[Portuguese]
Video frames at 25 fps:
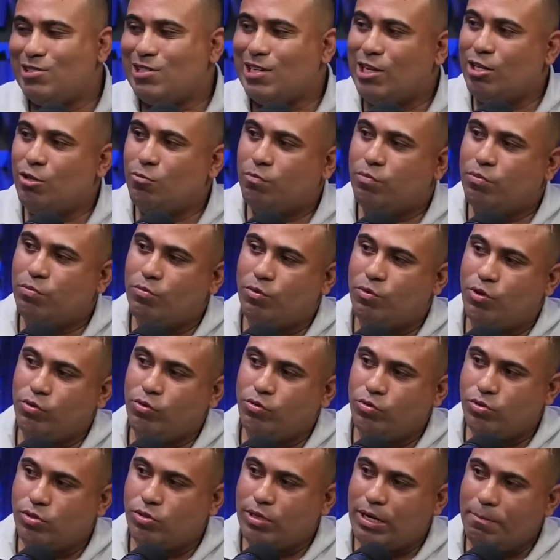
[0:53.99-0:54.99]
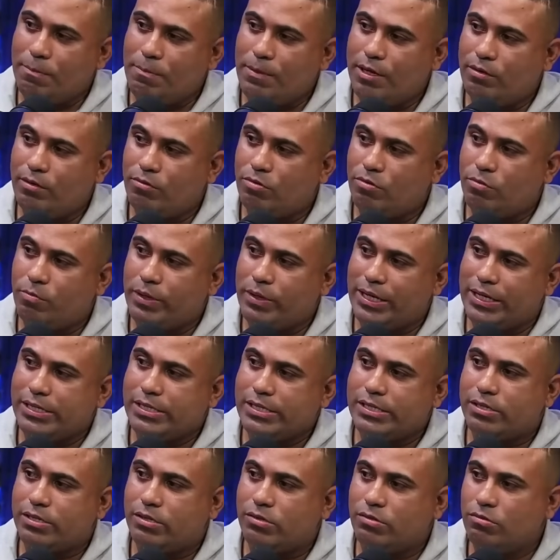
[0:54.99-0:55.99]
tinha ido pro Morro do Juramento,
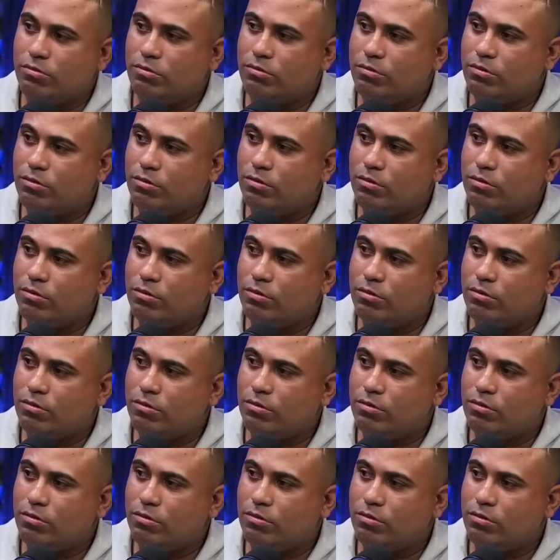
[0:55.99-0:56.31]
operação.